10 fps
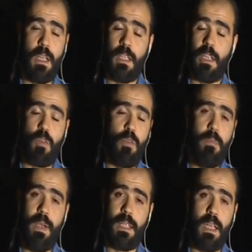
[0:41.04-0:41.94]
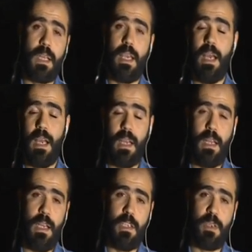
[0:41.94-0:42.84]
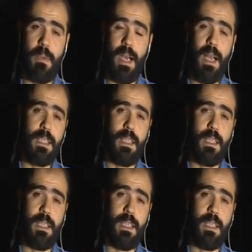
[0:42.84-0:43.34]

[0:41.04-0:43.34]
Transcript: تقوم بها تلك الجماعات